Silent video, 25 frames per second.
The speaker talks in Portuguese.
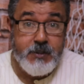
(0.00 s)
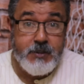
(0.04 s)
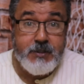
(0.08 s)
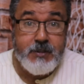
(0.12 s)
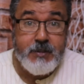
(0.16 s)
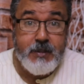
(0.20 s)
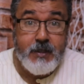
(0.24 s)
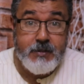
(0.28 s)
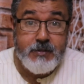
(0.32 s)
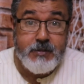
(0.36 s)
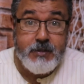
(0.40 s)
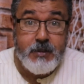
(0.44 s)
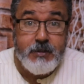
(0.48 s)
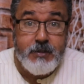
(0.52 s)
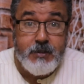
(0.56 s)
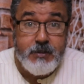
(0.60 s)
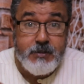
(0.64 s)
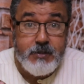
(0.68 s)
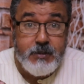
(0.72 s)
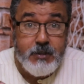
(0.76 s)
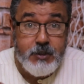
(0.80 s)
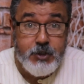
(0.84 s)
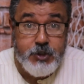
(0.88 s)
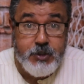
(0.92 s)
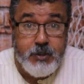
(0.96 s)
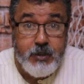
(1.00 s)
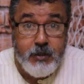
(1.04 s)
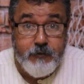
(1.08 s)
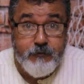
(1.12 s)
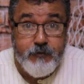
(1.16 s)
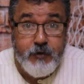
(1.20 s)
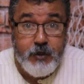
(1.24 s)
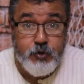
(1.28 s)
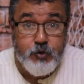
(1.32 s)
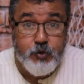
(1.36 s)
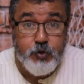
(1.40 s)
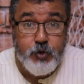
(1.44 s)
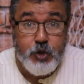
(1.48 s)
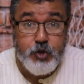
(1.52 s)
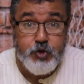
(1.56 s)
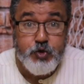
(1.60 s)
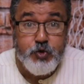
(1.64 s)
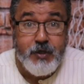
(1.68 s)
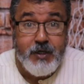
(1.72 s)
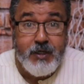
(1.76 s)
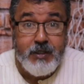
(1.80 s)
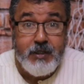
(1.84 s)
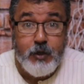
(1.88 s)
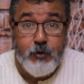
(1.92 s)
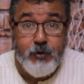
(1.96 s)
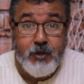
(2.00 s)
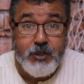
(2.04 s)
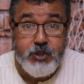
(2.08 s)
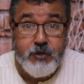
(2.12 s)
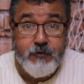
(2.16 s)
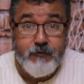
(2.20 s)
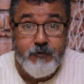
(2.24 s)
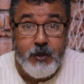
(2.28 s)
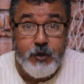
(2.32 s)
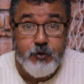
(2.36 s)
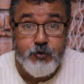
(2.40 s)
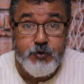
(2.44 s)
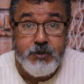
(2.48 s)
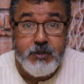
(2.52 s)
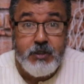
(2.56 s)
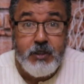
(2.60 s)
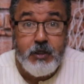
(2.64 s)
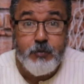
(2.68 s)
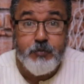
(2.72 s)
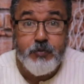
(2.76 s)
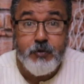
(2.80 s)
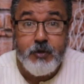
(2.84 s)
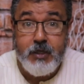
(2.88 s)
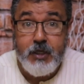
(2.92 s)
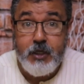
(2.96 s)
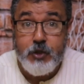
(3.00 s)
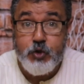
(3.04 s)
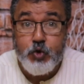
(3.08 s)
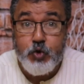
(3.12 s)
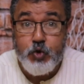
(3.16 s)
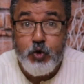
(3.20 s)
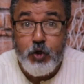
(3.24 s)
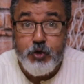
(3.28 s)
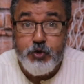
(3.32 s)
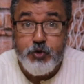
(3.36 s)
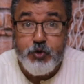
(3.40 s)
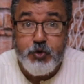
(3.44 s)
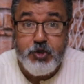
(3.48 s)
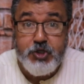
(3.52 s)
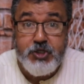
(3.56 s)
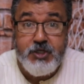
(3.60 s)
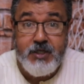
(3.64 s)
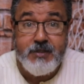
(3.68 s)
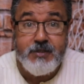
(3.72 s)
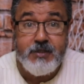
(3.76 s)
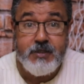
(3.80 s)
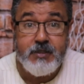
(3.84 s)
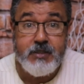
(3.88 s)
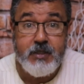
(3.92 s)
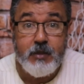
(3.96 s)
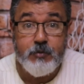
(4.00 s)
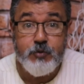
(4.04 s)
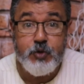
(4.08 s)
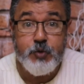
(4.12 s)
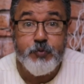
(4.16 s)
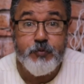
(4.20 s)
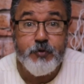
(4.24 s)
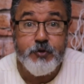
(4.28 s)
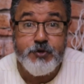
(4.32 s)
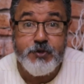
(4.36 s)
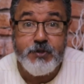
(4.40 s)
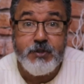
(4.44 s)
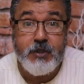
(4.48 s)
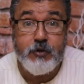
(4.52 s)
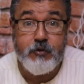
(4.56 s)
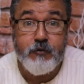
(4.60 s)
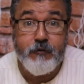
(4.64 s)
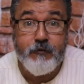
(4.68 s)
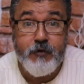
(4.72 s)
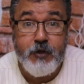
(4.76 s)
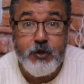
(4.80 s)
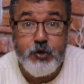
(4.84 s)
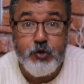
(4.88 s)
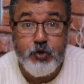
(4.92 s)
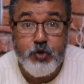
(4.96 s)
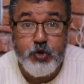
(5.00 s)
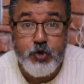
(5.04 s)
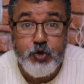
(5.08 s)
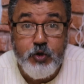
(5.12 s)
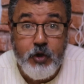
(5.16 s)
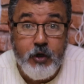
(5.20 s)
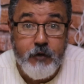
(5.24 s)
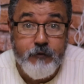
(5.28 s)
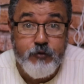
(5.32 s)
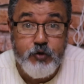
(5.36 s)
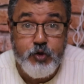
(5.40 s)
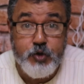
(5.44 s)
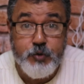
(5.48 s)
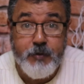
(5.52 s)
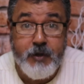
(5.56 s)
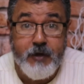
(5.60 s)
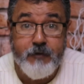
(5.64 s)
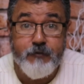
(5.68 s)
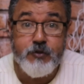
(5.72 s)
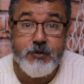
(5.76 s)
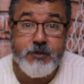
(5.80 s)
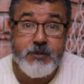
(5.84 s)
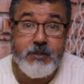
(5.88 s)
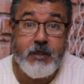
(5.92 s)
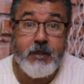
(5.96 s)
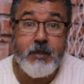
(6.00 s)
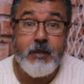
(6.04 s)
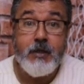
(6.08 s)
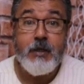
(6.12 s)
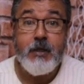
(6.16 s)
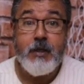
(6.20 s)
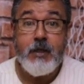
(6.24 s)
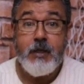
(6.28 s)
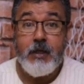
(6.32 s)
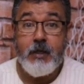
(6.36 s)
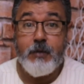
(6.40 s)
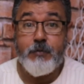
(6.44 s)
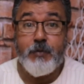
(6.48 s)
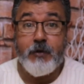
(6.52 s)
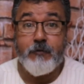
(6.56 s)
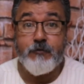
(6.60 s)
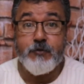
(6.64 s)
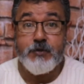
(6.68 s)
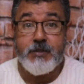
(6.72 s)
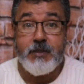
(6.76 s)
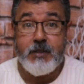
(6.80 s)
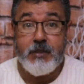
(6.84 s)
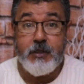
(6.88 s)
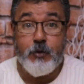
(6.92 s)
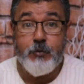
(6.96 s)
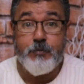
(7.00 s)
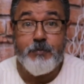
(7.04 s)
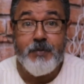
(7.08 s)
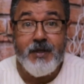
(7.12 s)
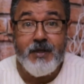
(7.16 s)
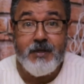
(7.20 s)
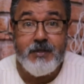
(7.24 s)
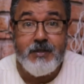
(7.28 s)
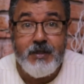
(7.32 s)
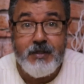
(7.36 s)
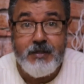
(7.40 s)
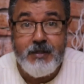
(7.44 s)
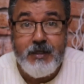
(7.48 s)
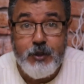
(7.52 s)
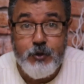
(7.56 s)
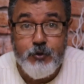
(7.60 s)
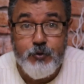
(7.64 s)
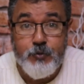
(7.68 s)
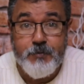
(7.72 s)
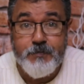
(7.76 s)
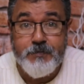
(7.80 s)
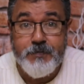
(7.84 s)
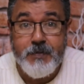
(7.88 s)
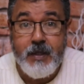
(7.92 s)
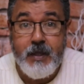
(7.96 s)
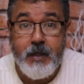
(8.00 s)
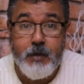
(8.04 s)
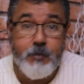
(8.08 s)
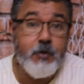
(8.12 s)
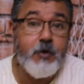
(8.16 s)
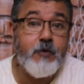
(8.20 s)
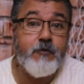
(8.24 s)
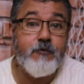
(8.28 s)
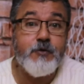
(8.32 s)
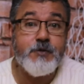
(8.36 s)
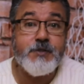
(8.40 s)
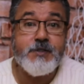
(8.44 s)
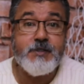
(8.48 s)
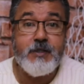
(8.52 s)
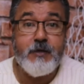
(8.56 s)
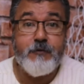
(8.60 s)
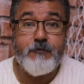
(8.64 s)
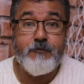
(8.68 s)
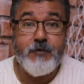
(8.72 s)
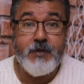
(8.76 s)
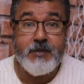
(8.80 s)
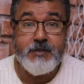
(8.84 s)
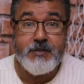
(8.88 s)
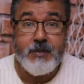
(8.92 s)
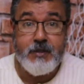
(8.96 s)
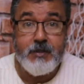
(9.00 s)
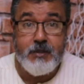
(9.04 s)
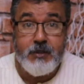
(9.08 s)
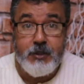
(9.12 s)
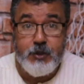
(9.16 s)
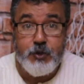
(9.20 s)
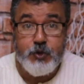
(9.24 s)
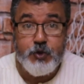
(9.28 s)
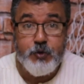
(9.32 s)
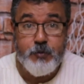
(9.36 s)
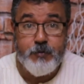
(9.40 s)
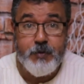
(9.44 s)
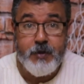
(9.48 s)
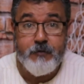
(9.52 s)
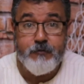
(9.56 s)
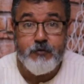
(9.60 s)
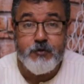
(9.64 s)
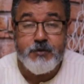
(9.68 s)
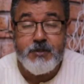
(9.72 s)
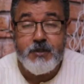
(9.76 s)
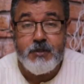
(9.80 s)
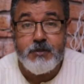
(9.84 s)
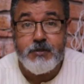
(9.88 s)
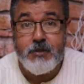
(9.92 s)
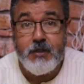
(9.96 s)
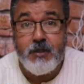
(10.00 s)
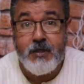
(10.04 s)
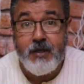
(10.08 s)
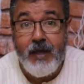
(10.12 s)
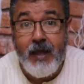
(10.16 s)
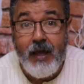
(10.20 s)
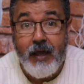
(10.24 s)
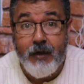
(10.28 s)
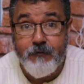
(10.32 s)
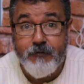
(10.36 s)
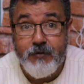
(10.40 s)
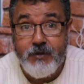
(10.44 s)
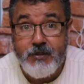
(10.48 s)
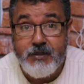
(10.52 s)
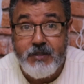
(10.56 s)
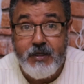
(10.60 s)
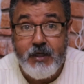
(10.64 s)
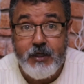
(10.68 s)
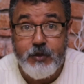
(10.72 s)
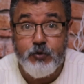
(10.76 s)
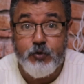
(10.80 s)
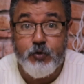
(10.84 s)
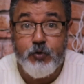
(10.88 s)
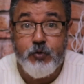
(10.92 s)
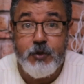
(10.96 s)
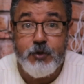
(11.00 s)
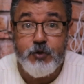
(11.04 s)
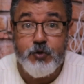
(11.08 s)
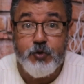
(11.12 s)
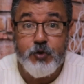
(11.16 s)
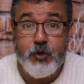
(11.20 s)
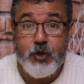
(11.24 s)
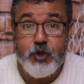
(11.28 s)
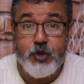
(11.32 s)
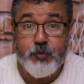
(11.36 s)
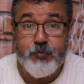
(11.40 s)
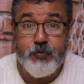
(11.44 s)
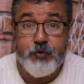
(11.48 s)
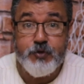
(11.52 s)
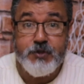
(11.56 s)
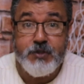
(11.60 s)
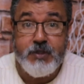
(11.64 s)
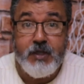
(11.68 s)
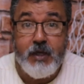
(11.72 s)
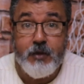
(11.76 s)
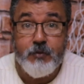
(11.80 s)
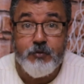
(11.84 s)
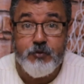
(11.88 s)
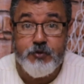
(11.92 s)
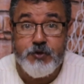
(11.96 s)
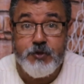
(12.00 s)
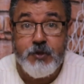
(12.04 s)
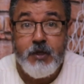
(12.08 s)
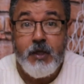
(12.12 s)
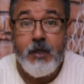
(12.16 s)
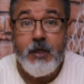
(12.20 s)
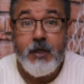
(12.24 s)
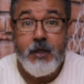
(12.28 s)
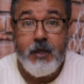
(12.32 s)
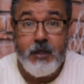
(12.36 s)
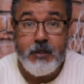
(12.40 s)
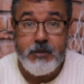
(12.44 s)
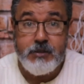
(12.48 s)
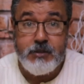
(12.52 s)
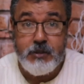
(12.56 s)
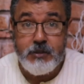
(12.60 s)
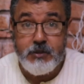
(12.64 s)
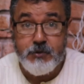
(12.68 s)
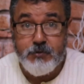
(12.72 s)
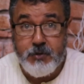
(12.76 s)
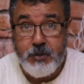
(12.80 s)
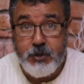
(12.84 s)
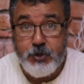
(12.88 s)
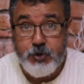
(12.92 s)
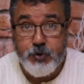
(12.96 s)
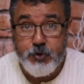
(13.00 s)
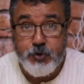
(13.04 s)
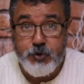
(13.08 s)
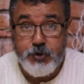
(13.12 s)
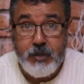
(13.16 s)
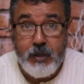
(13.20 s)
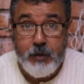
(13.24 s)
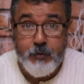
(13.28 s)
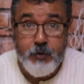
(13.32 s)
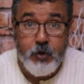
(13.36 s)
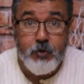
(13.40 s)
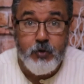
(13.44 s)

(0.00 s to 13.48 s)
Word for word: se esqueça de se inscrever no nosso canal, ativar o sininho, porque todos os dias estamos postando vídeos novos para você. E para você não perder nenhum, é bom você fazer isso para você ser avisado quando nós postarmos esses vídeos, tá